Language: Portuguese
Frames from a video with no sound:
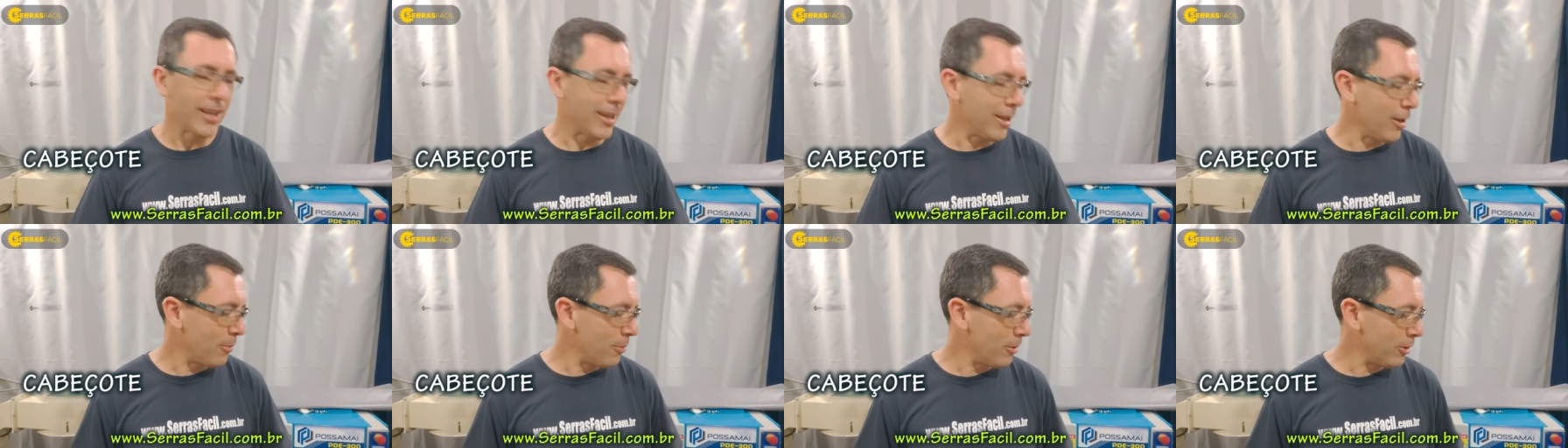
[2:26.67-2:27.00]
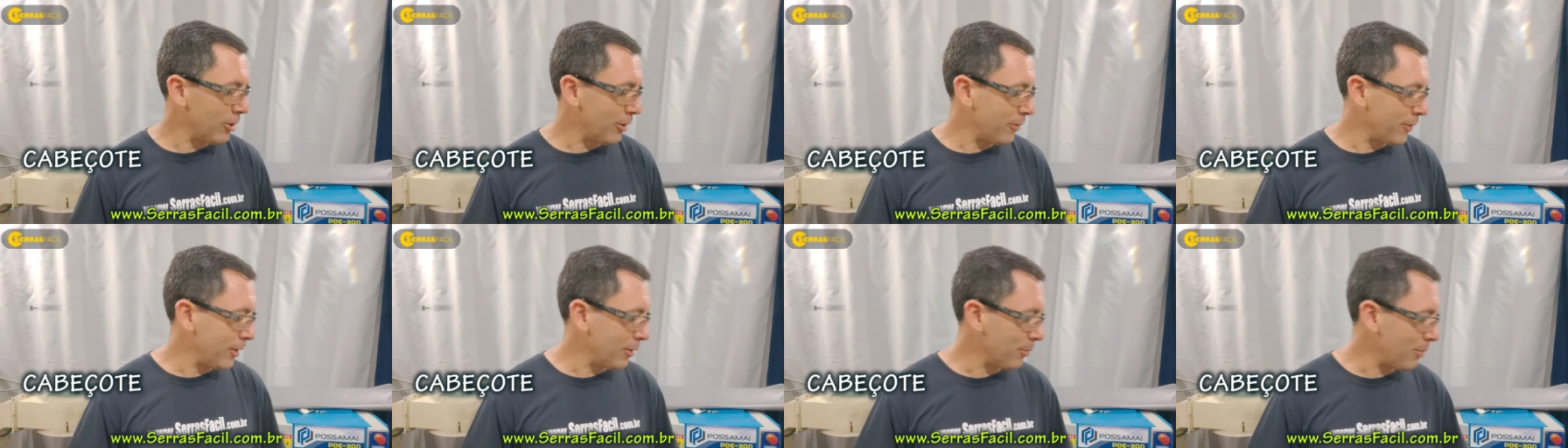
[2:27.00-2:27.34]
Que
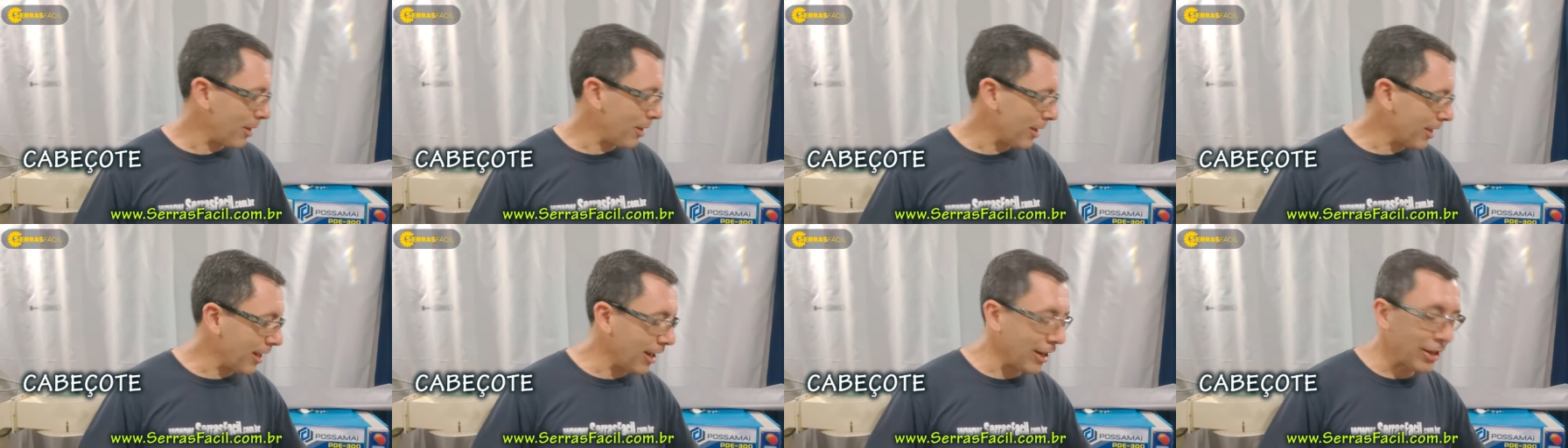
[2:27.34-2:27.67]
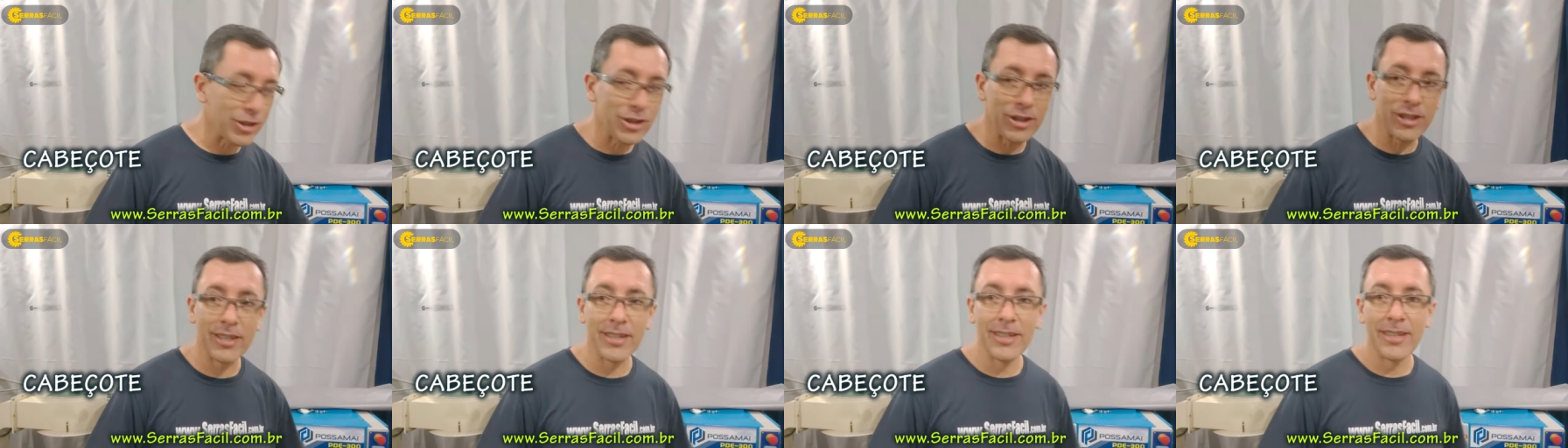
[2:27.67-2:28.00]
realmente já vem numa
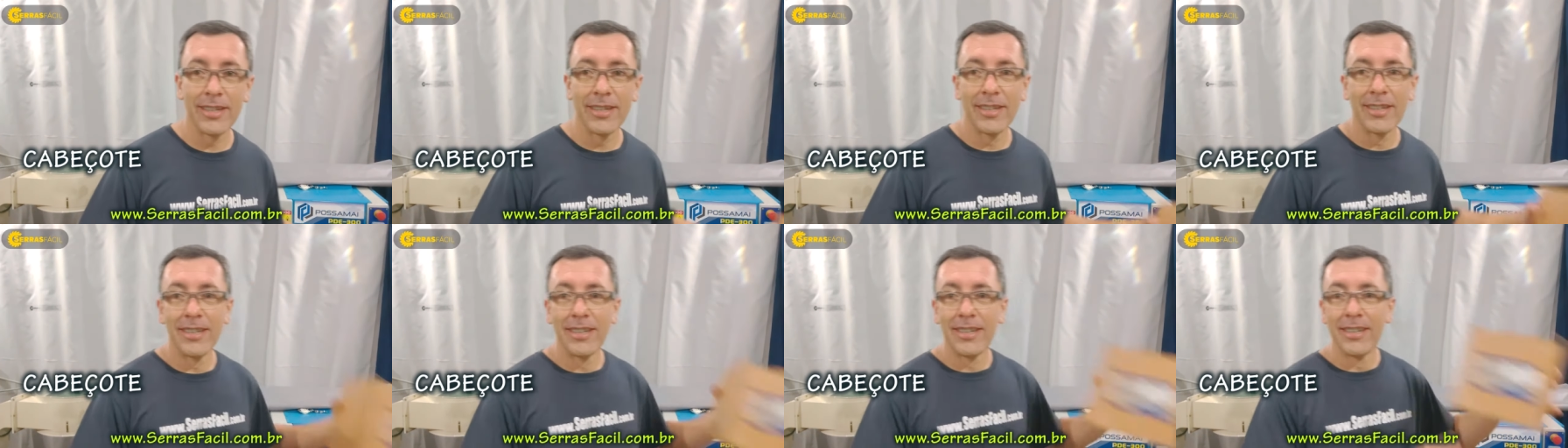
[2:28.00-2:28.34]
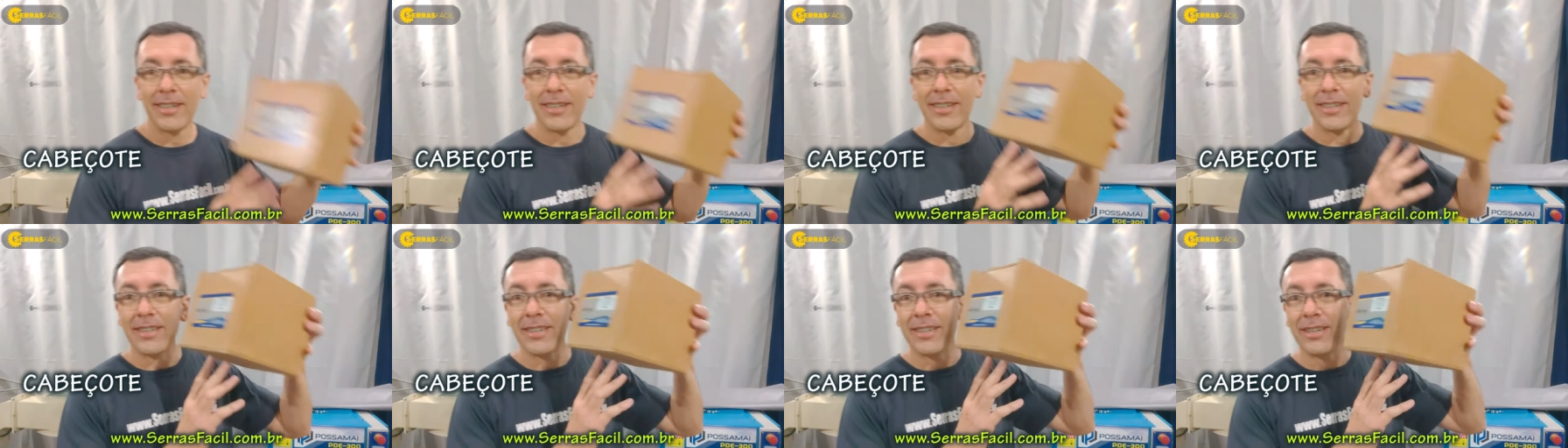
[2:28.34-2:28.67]
caixa
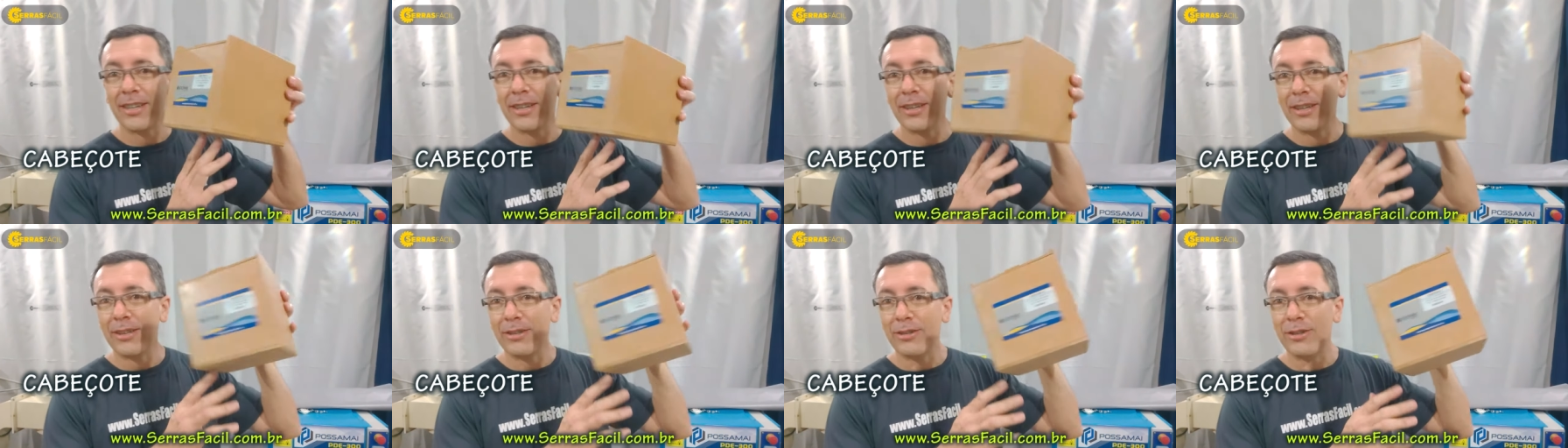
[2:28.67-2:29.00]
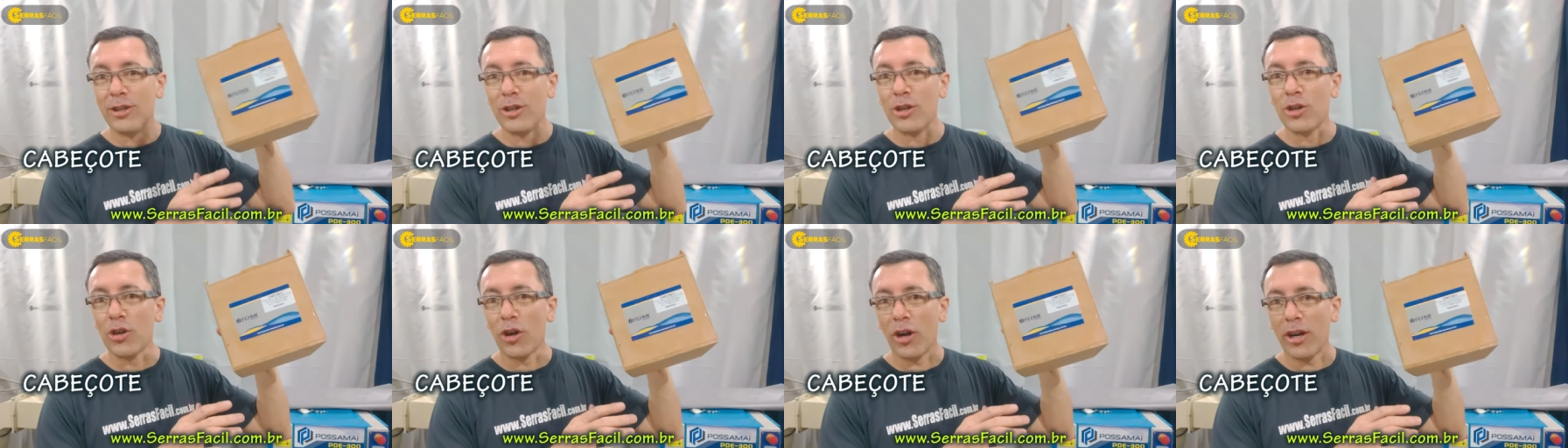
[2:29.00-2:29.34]

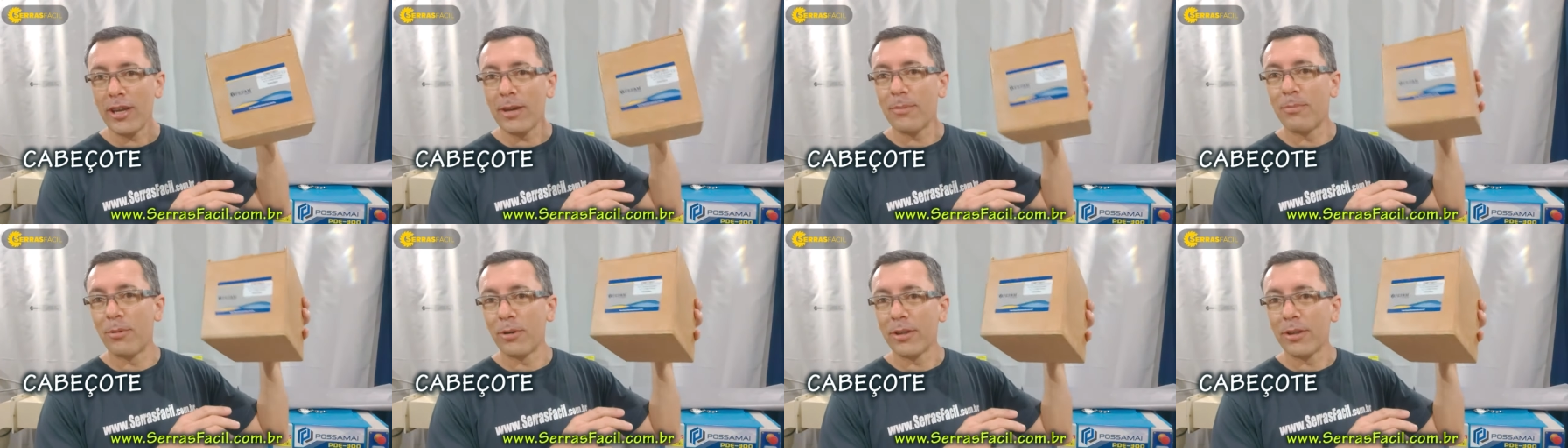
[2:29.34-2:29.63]
de joia,